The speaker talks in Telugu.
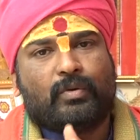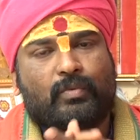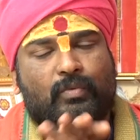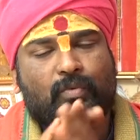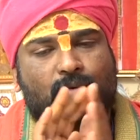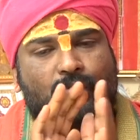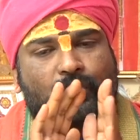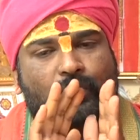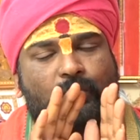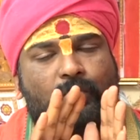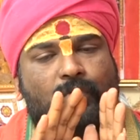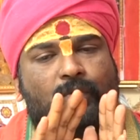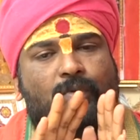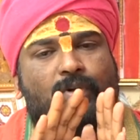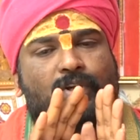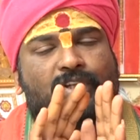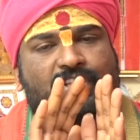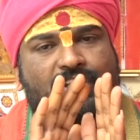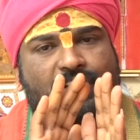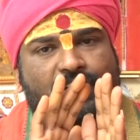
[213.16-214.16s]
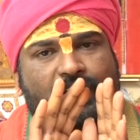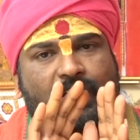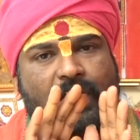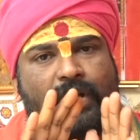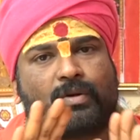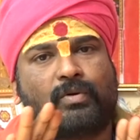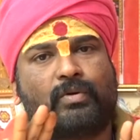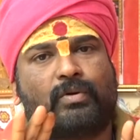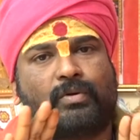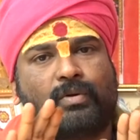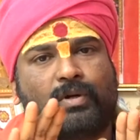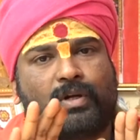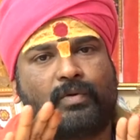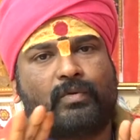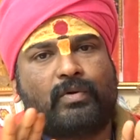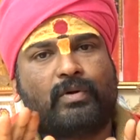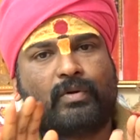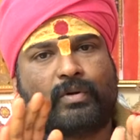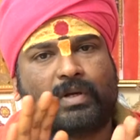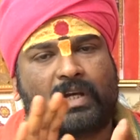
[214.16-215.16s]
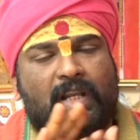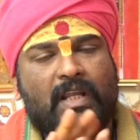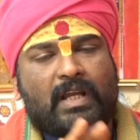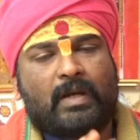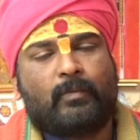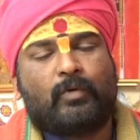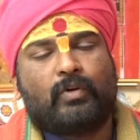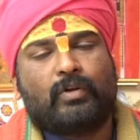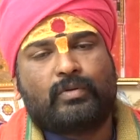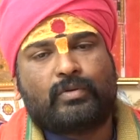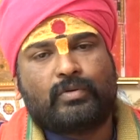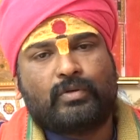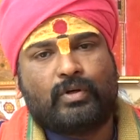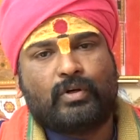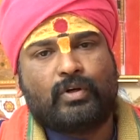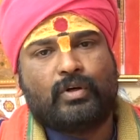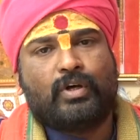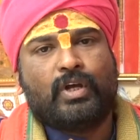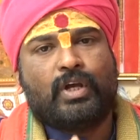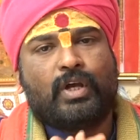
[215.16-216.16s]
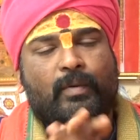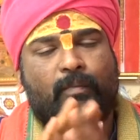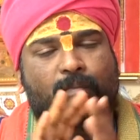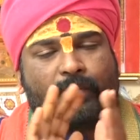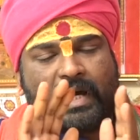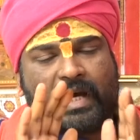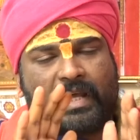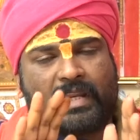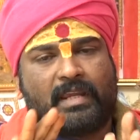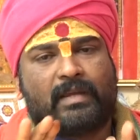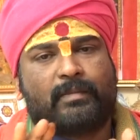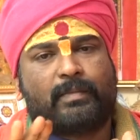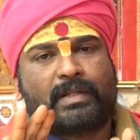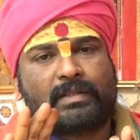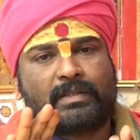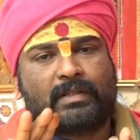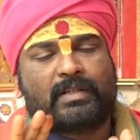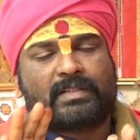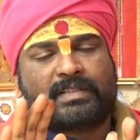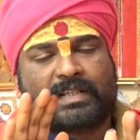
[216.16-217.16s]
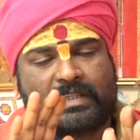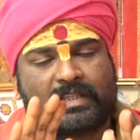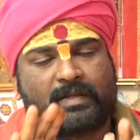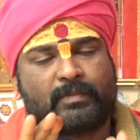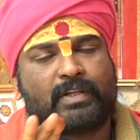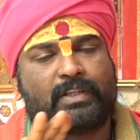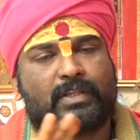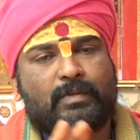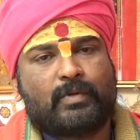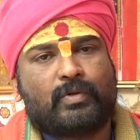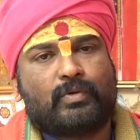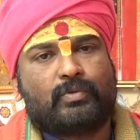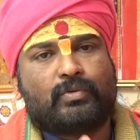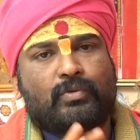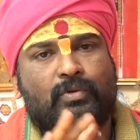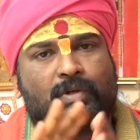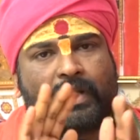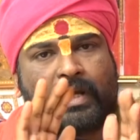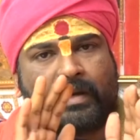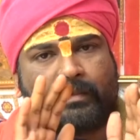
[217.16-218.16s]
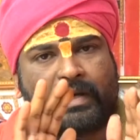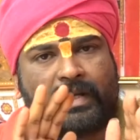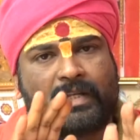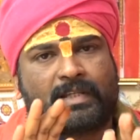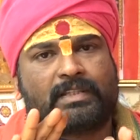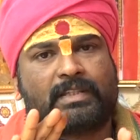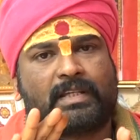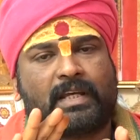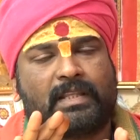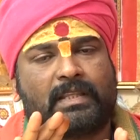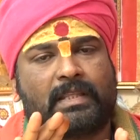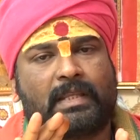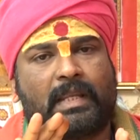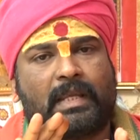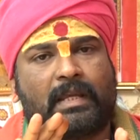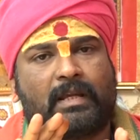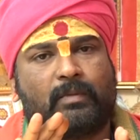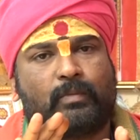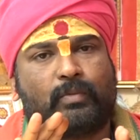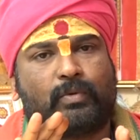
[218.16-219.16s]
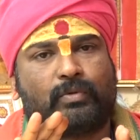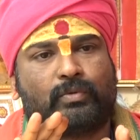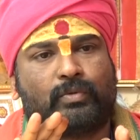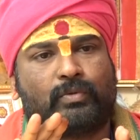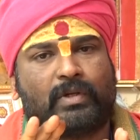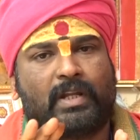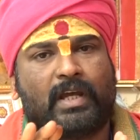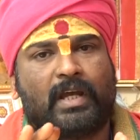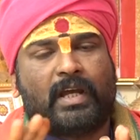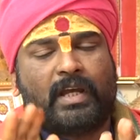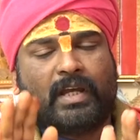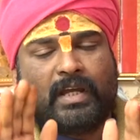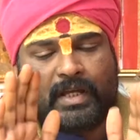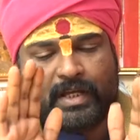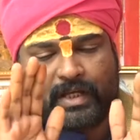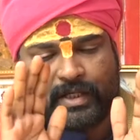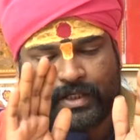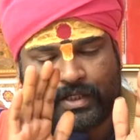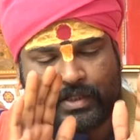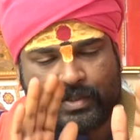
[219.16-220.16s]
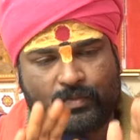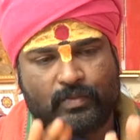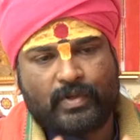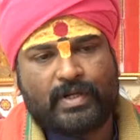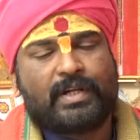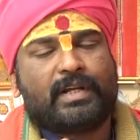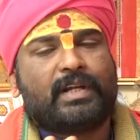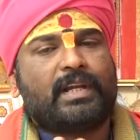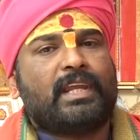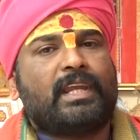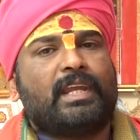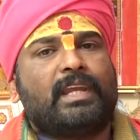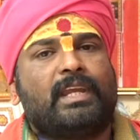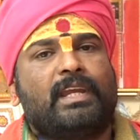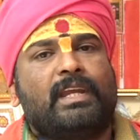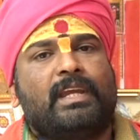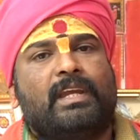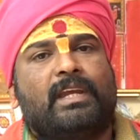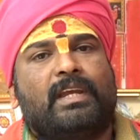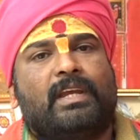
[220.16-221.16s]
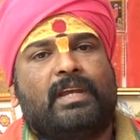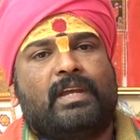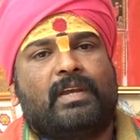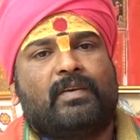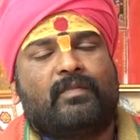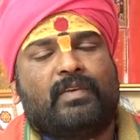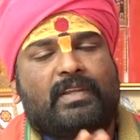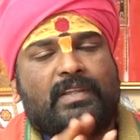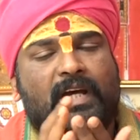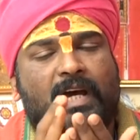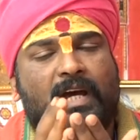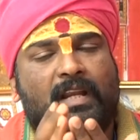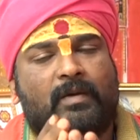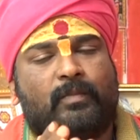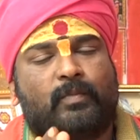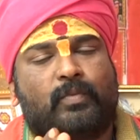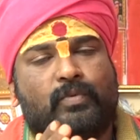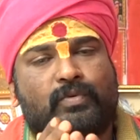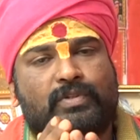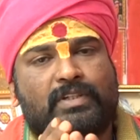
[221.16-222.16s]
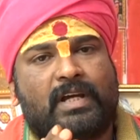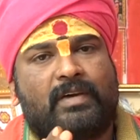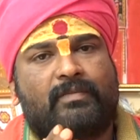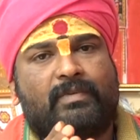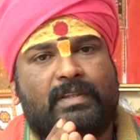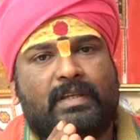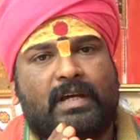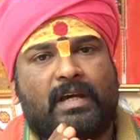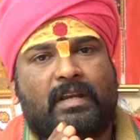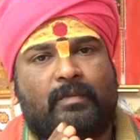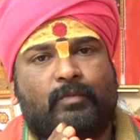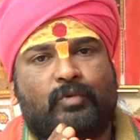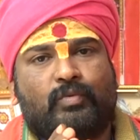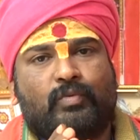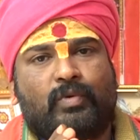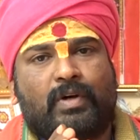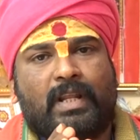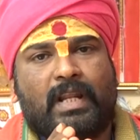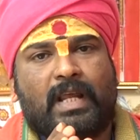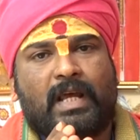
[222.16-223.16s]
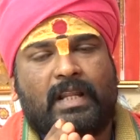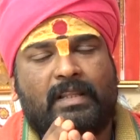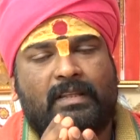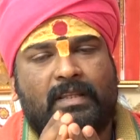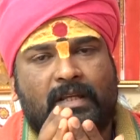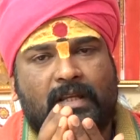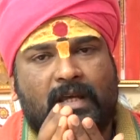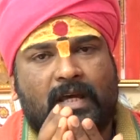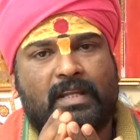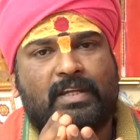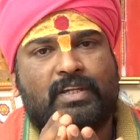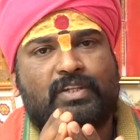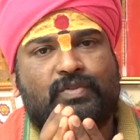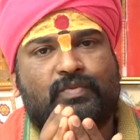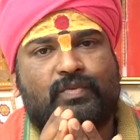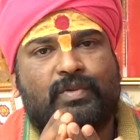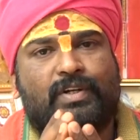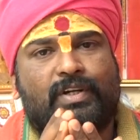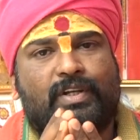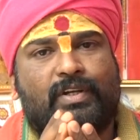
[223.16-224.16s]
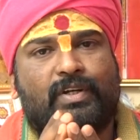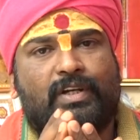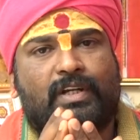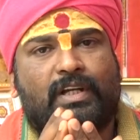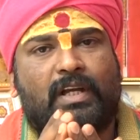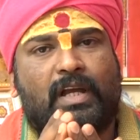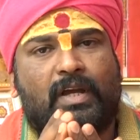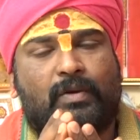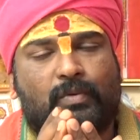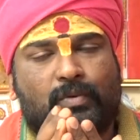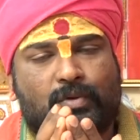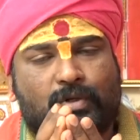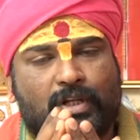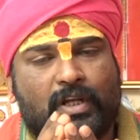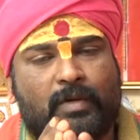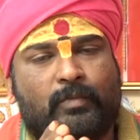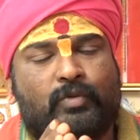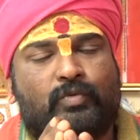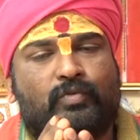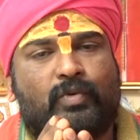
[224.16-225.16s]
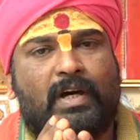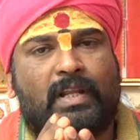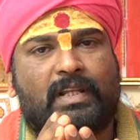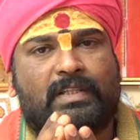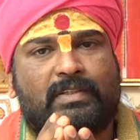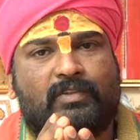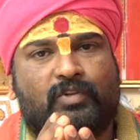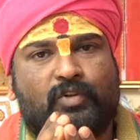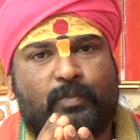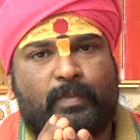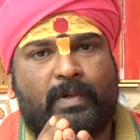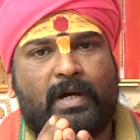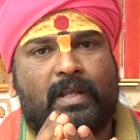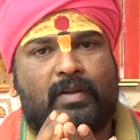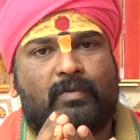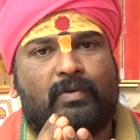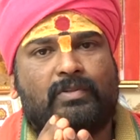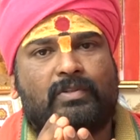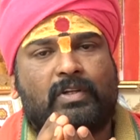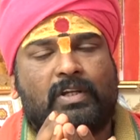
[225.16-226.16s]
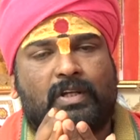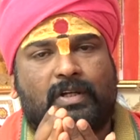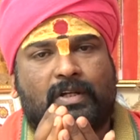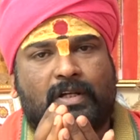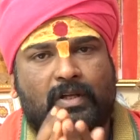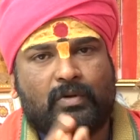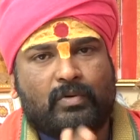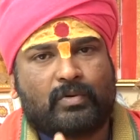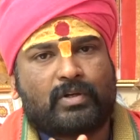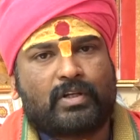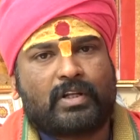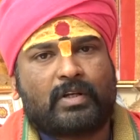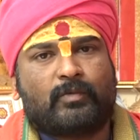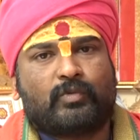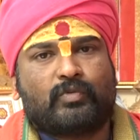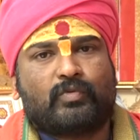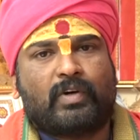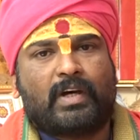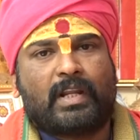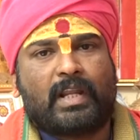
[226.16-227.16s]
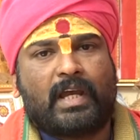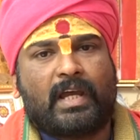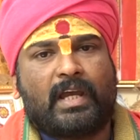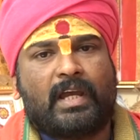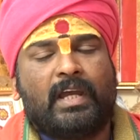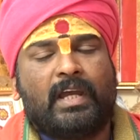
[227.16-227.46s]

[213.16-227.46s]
కుటుంబంలో చికాకులు గొడవలు కలహములతో భార్యాభర్తలు సతమతమవుతున్నా మనశ్శాంతి లేకపోతున్నా ఇటువంటి విధాన పూజా విధానము ద్వారా ధనారీశ్వరుడి యొక్క అనుగ్రహము ద్వారా శివపార్వతుల యొక్క అనుగ్రహము ద్వారా